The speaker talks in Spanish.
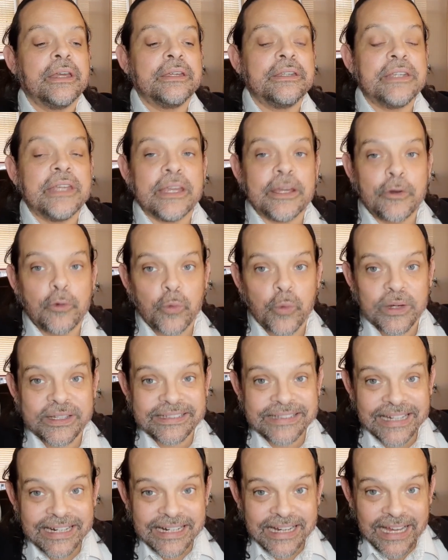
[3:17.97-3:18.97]
y
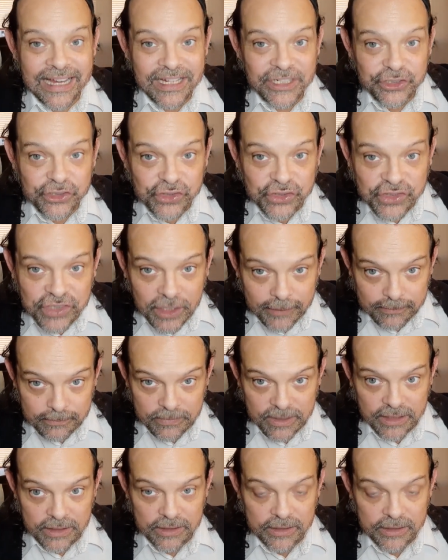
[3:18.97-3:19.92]
encuentran a Hashem,